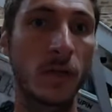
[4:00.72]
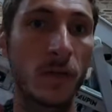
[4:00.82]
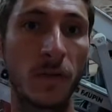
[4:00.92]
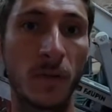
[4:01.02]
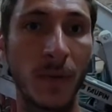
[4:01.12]

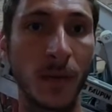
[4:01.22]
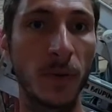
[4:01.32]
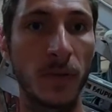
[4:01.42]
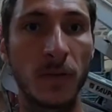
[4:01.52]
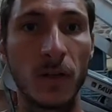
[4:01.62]
qu'ils aient bien
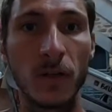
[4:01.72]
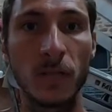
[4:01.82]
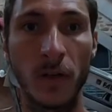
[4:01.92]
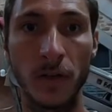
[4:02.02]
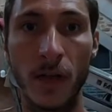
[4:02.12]
passé
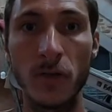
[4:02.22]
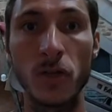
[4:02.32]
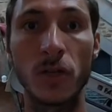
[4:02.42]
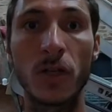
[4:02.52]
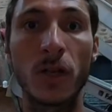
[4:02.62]

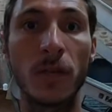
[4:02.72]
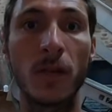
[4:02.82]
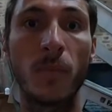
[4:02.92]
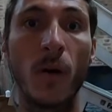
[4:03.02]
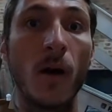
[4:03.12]
l'hivernage et qu'il n'y
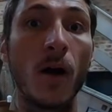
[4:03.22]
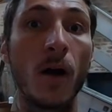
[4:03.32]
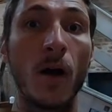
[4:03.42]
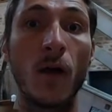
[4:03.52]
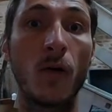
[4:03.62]
ait pas
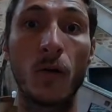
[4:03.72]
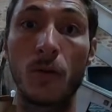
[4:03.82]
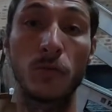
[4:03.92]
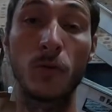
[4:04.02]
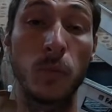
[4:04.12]

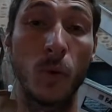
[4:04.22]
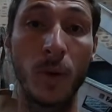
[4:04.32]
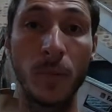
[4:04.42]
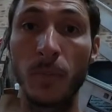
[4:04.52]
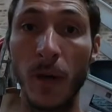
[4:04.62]
de
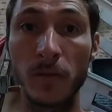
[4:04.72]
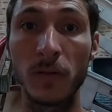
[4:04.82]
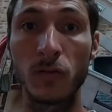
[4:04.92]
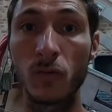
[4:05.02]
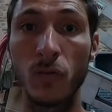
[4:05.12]
problème
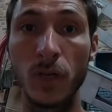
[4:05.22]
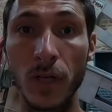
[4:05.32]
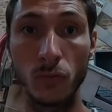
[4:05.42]
particulier